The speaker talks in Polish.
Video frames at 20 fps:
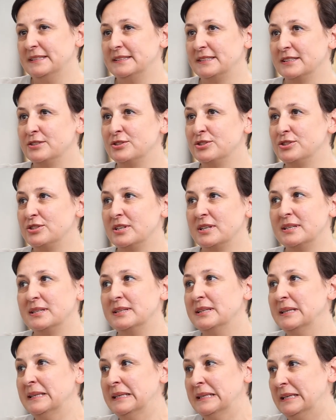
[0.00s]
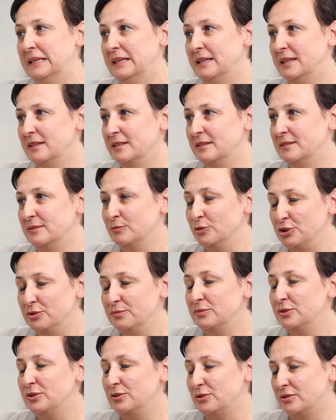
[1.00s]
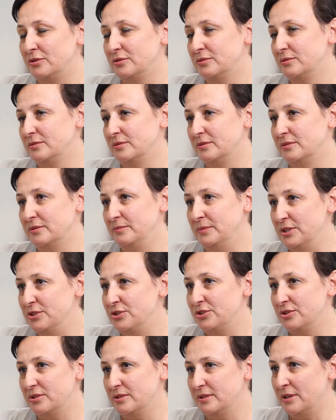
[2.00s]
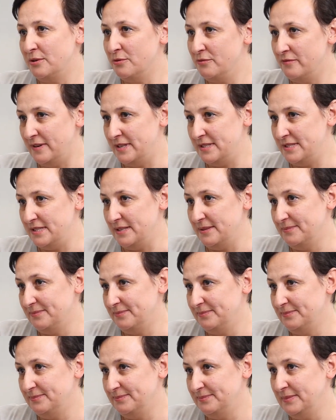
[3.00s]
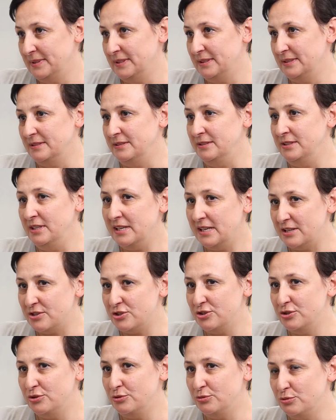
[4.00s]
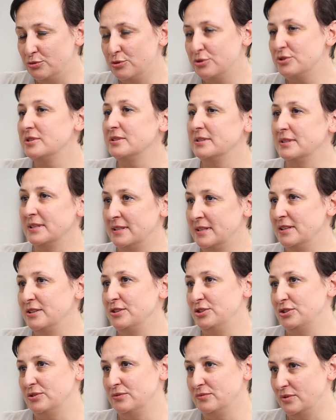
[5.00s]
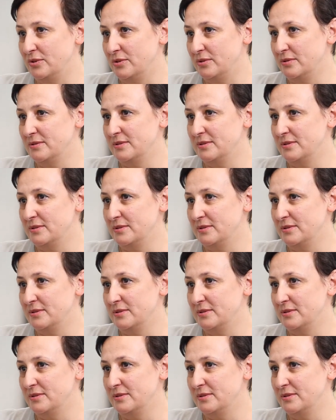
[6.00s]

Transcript: Także Y, musimy to mieć na uwadze. Nie Zatem, każdy tłuszcz nadaje się do